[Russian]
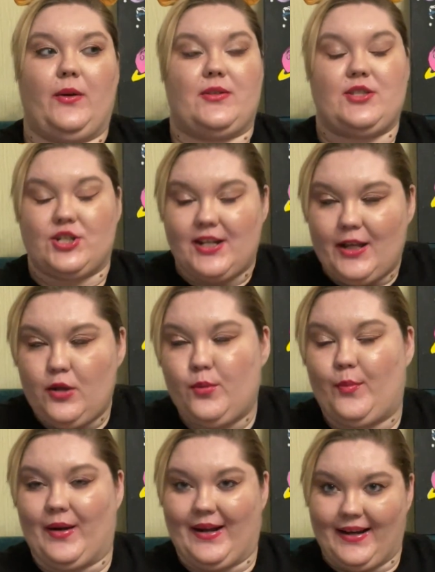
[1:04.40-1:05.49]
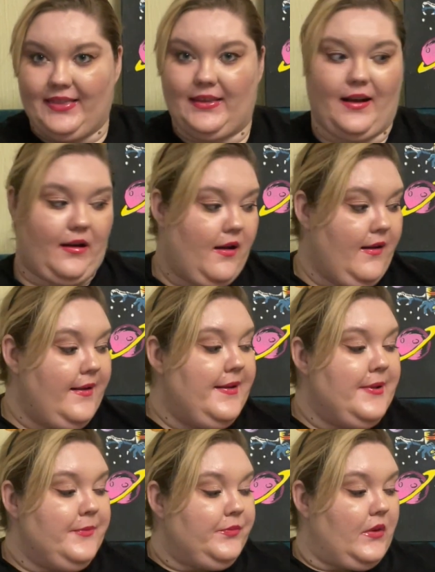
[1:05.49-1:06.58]
К сожалению, пока так.
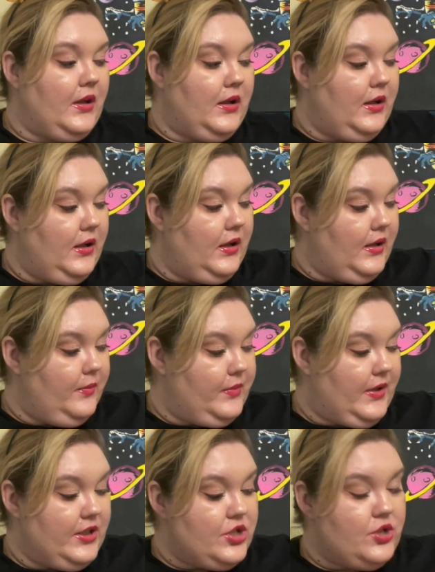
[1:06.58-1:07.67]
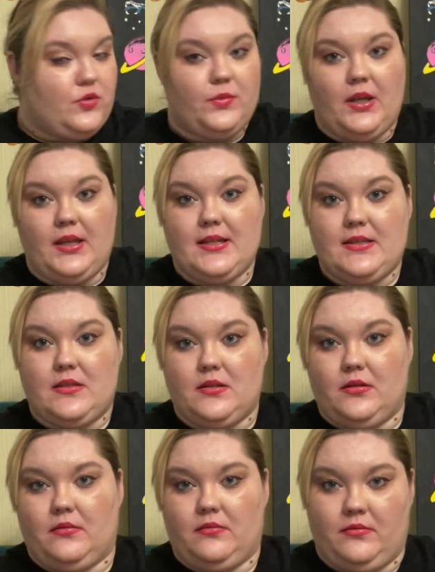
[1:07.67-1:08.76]
Э, конечно же, у меня есть
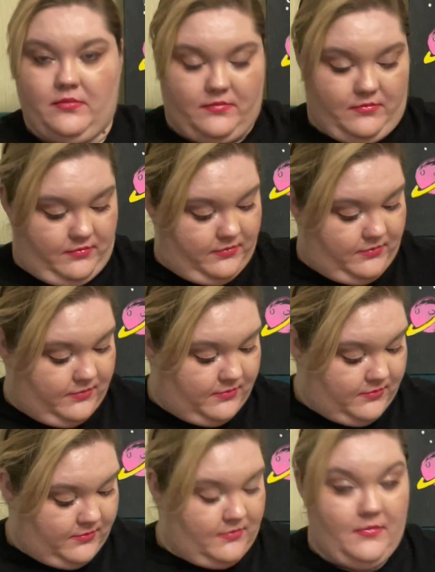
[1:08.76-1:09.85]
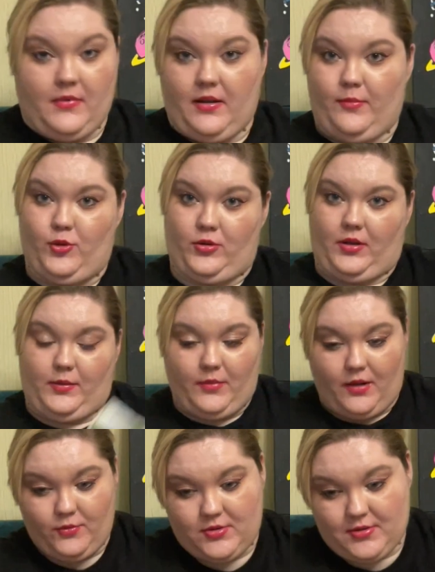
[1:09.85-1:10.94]
э, обертка от
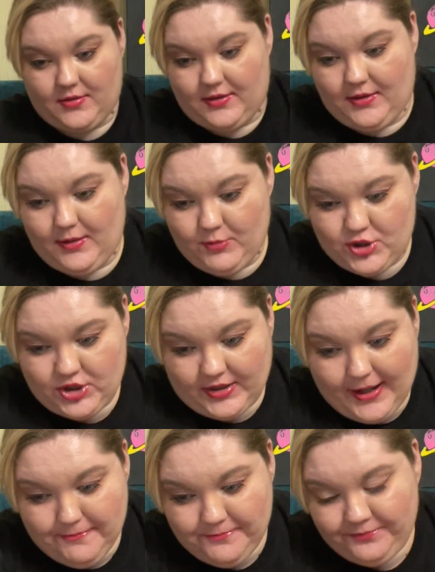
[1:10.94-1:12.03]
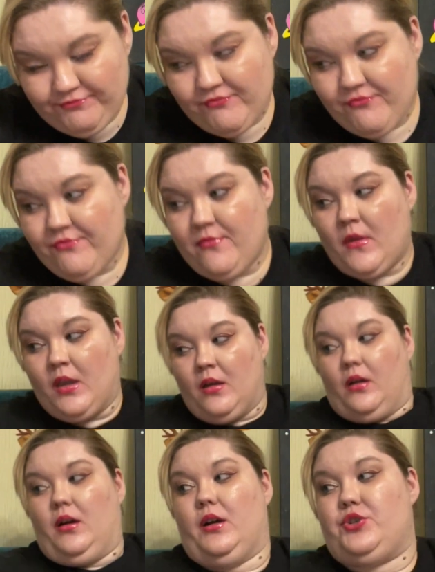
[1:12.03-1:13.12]
Баунти и мечта
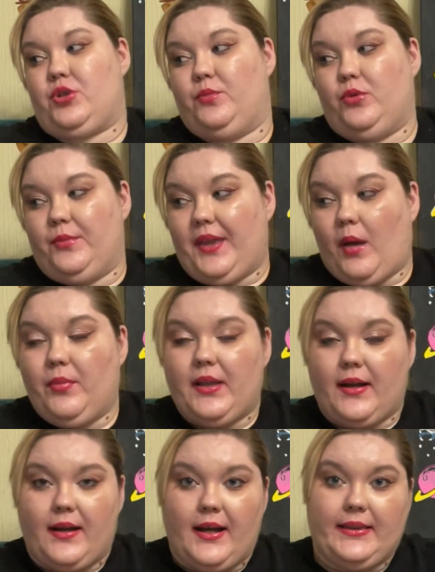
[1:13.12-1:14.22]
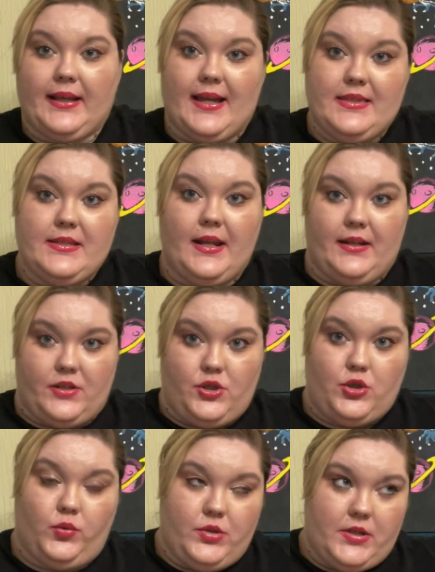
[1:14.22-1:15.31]
а, чтобы у меня была какая-то отдельная
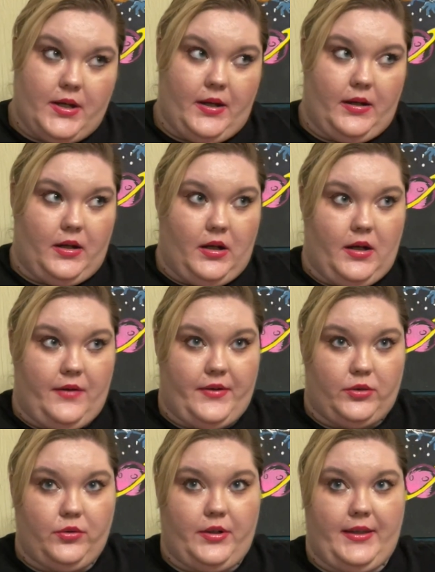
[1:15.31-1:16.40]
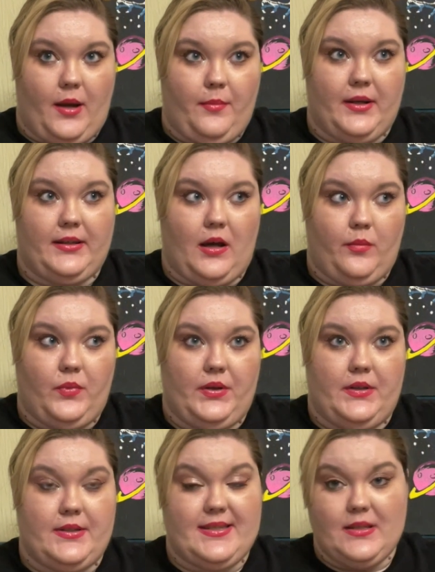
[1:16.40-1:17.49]
студия, а, в которой я могла
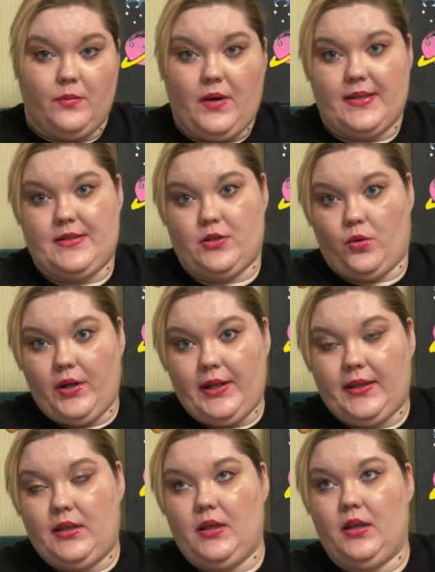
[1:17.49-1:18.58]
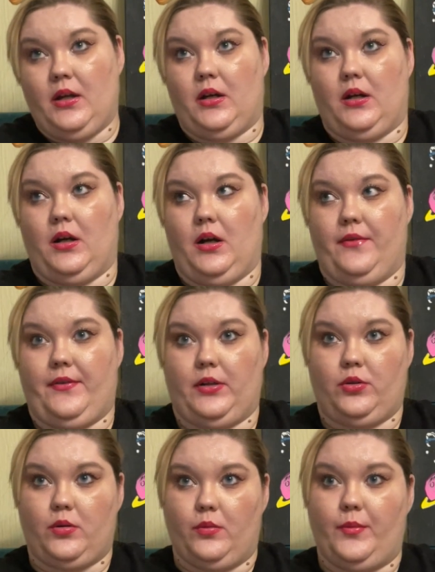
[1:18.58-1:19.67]
бы снимать ролики, а, в
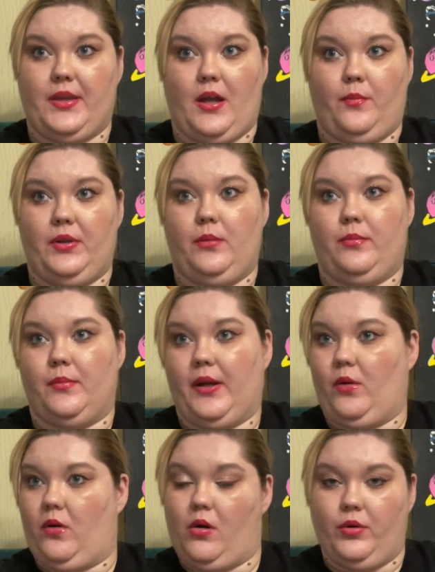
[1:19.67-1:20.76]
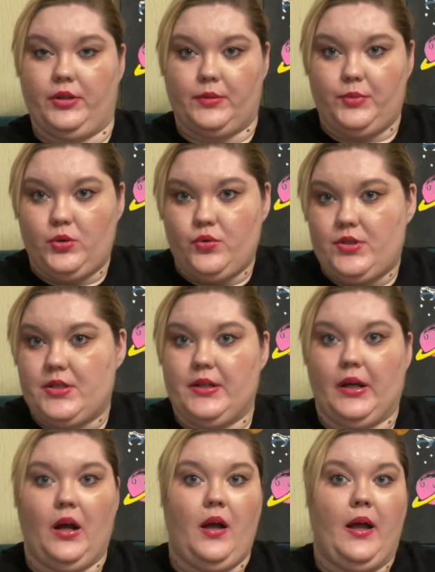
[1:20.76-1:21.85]
котором у меня было бы мое какое-то бьюти
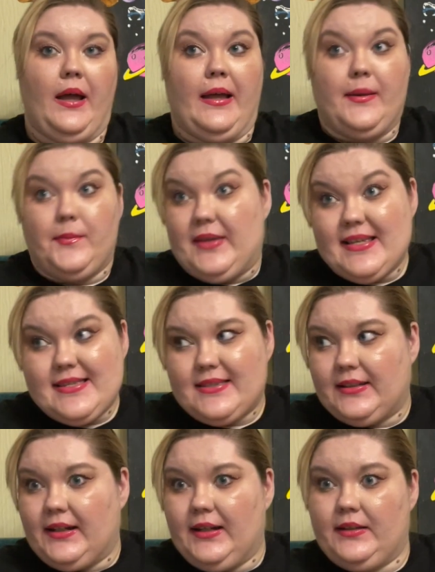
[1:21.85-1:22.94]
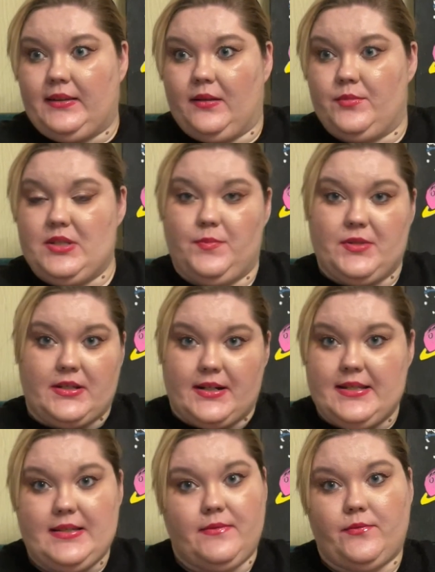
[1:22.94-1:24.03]
место, там, типа, с
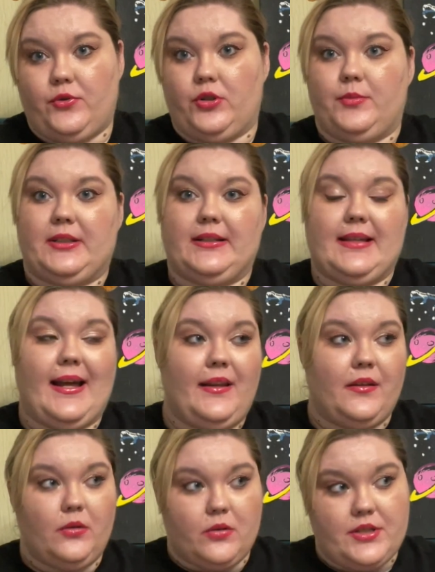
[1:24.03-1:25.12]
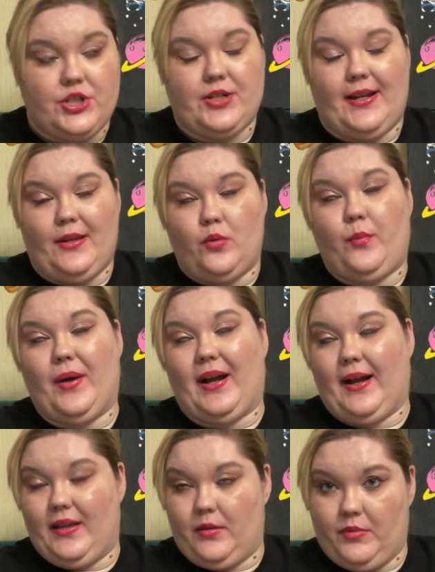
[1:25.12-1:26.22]
красивым фоном и так далее, но, к сожалению,
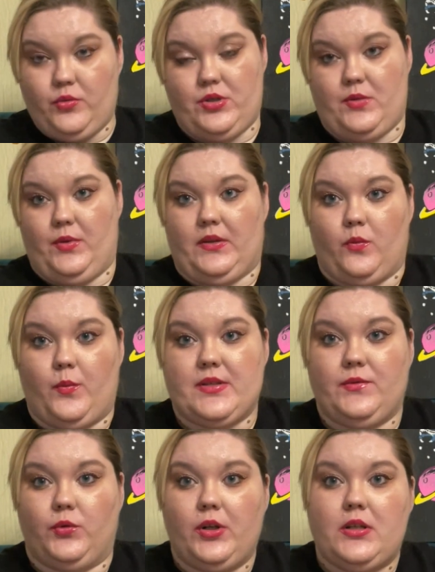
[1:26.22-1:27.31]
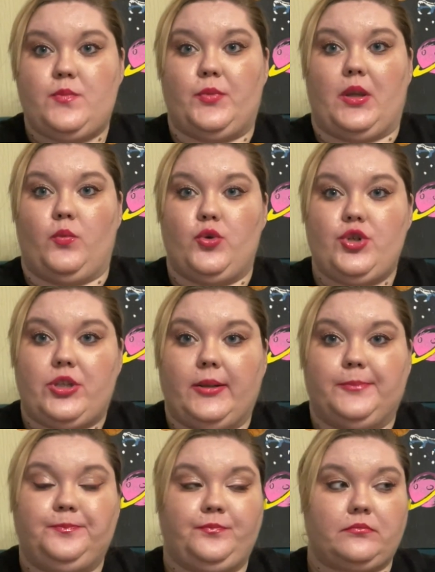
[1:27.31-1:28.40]
пока я не могу себе этого позволить, потому что на